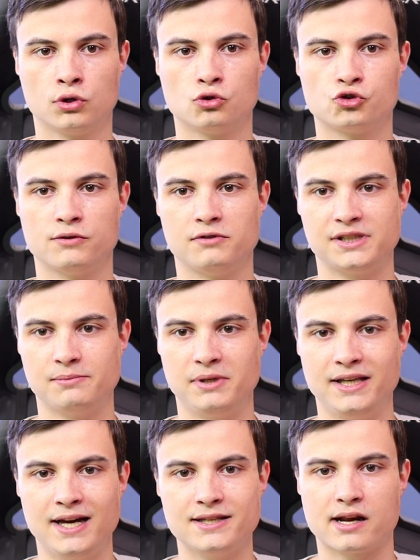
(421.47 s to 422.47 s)
вот уже
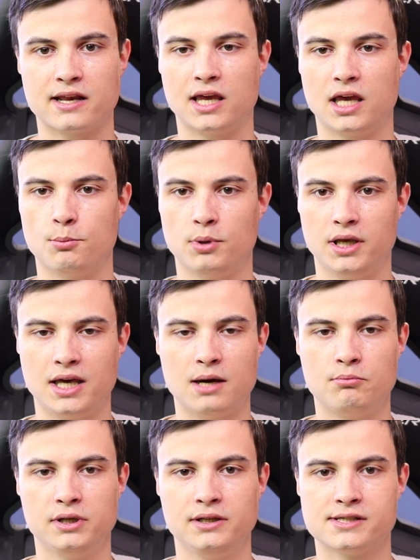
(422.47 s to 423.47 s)
восьмиядерники
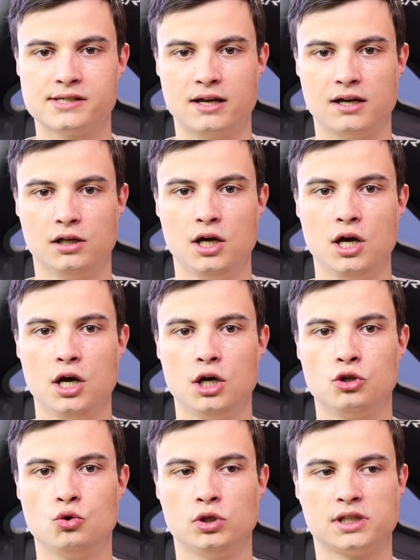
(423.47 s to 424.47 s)
я бы не ставил.
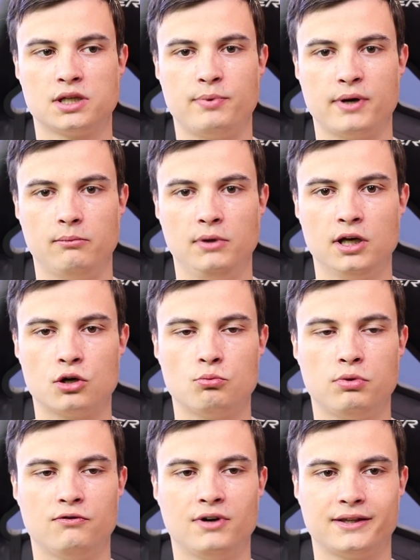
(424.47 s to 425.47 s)
То есть, к примеру,
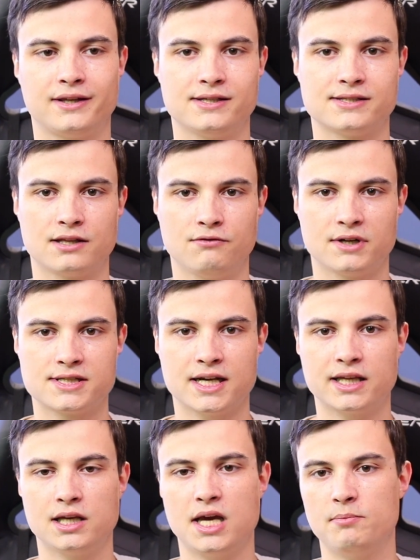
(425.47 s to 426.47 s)
бы
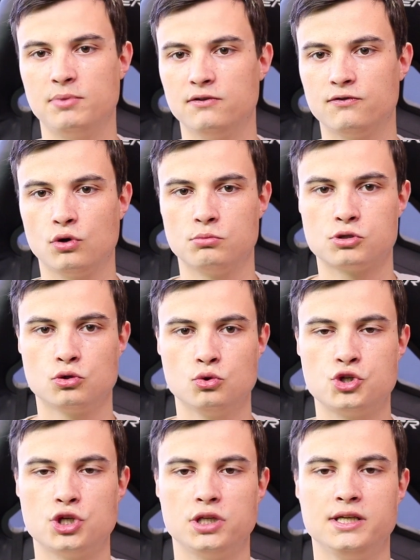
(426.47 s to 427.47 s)
ВА-320 я бы ни в коем
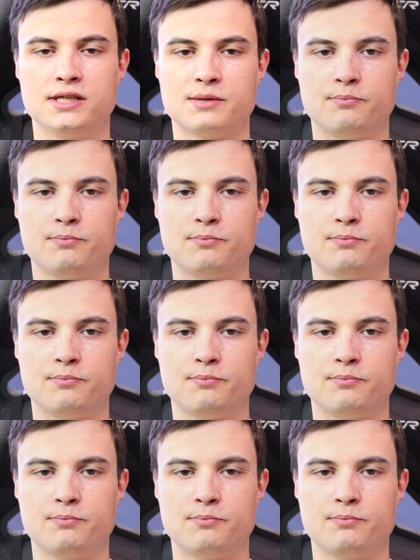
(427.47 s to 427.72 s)
случае не